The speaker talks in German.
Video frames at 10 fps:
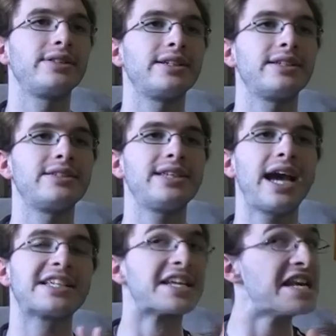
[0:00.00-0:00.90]
äh, sie
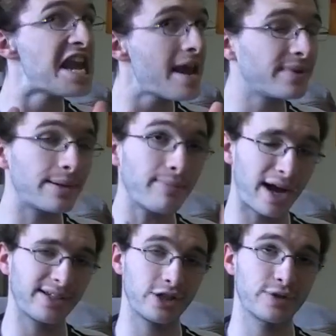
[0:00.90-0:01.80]
hat neben dem
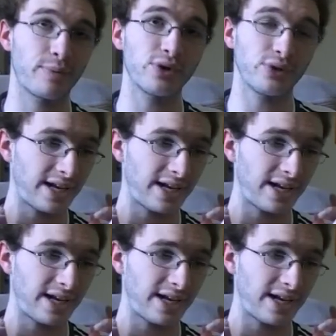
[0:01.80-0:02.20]
Machtanspruch noch